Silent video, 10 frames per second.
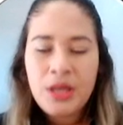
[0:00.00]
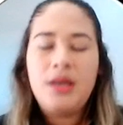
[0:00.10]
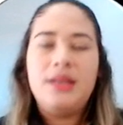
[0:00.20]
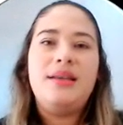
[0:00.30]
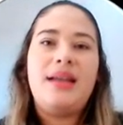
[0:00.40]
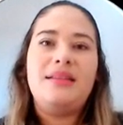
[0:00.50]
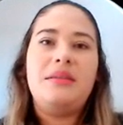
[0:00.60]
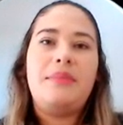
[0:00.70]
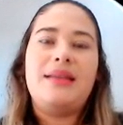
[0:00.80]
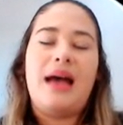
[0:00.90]
direto
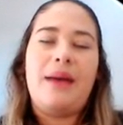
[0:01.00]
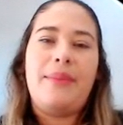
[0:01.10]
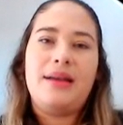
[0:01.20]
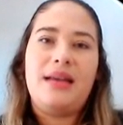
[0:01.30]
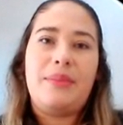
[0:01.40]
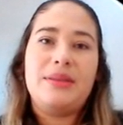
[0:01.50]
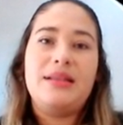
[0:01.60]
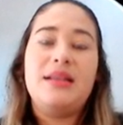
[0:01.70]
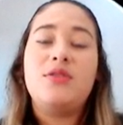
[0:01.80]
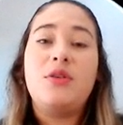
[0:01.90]
e matar a bactéria, mas
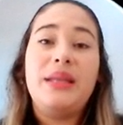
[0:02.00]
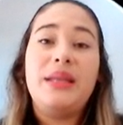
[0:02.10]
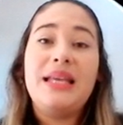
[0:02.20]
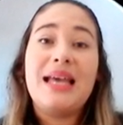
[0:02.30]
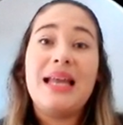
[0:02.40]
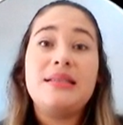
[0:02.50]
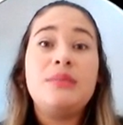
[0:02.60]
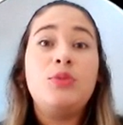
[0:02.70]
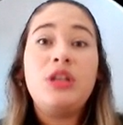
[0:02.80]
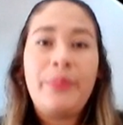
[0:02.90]
eles vão impedir que ela se
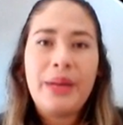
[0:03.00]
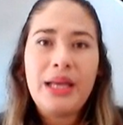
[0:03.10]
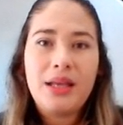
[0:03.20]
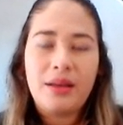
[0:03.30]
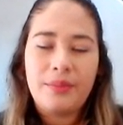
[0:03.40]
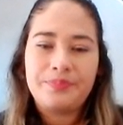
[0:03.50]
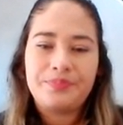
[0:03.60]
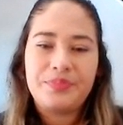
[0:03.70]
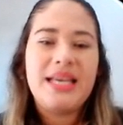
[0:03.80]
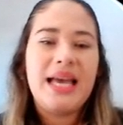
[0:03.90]
multiplique,
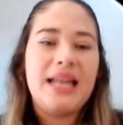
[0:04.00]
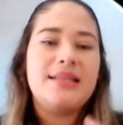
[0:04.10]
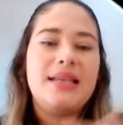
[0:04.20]
que ela se